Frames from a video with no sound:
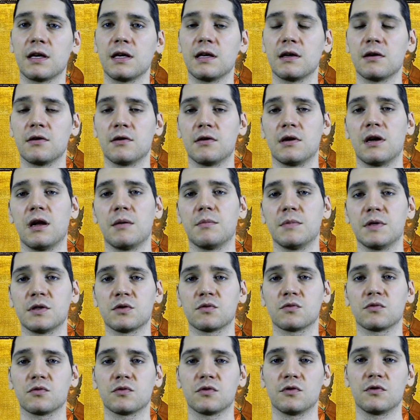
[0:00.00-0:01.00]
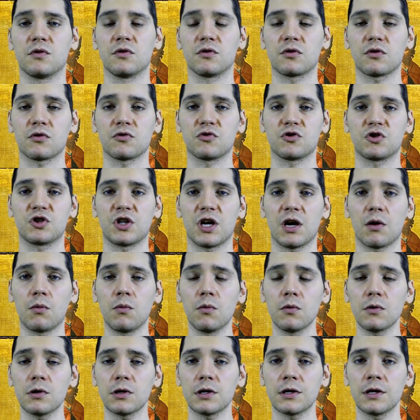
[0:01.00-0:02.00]
et euh, la maison de notre cher
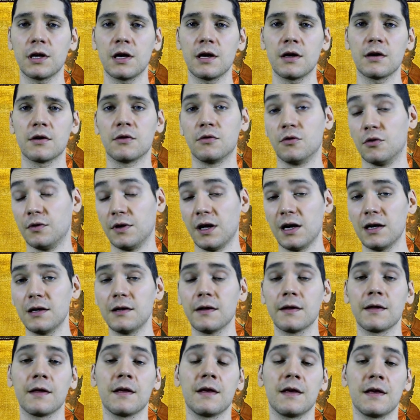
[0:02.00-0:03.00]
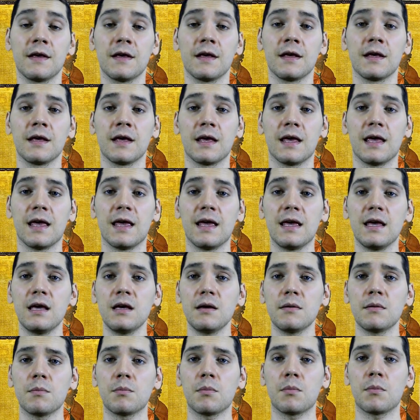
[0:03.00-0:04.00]
oncle, Donald,
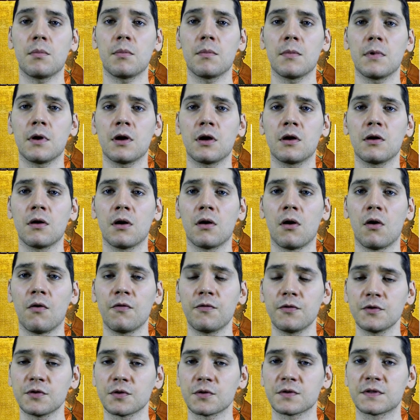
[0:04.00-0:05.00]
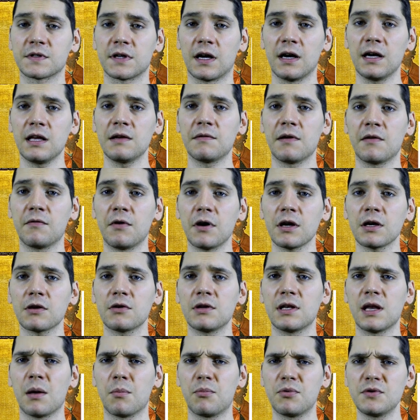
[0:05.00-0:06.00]
et en faisant ça, il va voir
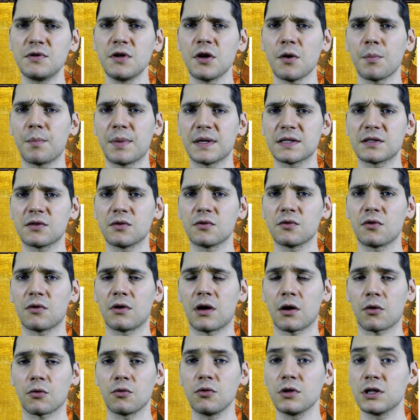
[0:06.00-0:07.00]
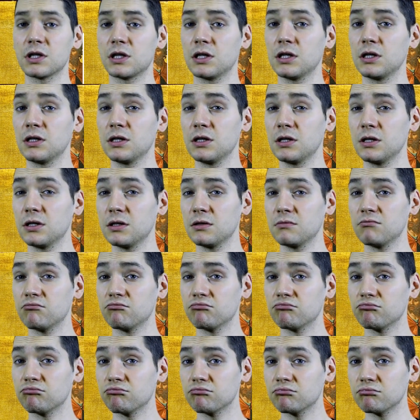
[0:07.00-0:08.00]
qu'il y a plusieurs passants dans la rue qui
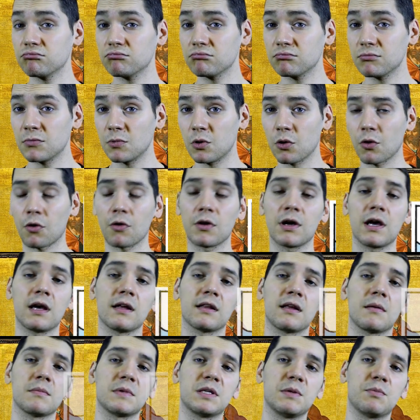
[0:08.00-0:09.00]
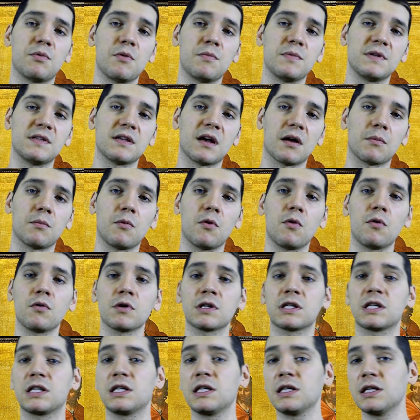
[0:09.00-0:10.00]
le regardent un petit peu bizarrement,
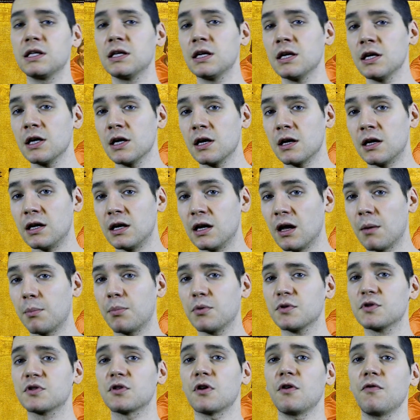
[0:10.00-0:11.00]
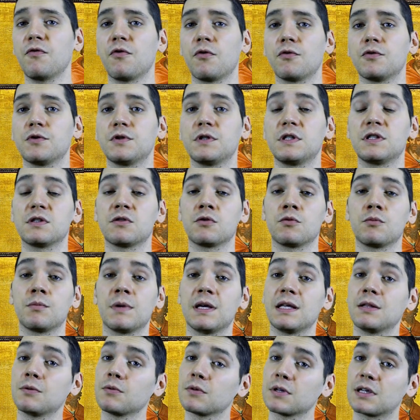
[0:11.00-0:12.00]
qui l'apostrophe en lui disant
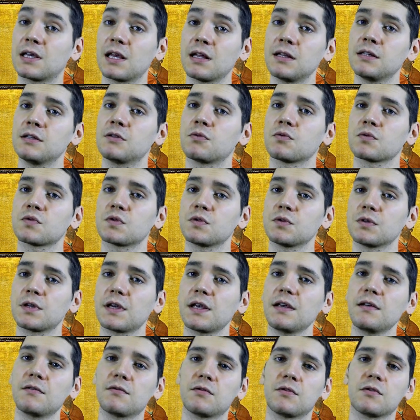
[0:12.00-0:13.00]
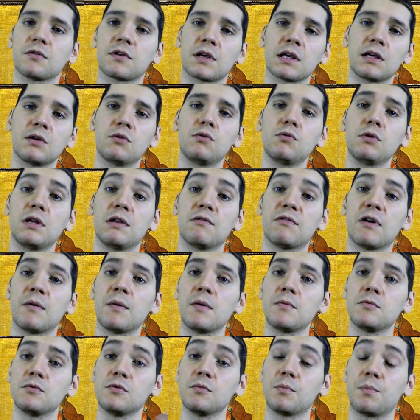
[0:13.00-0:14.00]
mais donc quel est ton secret vieux Grigou Il voit
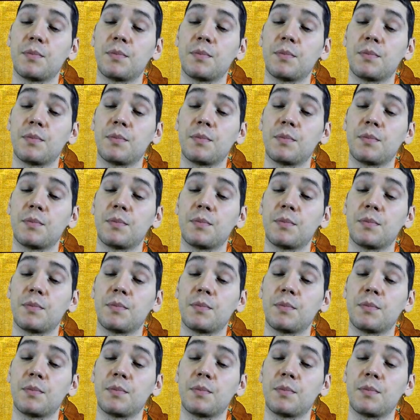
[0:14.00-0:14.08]
même une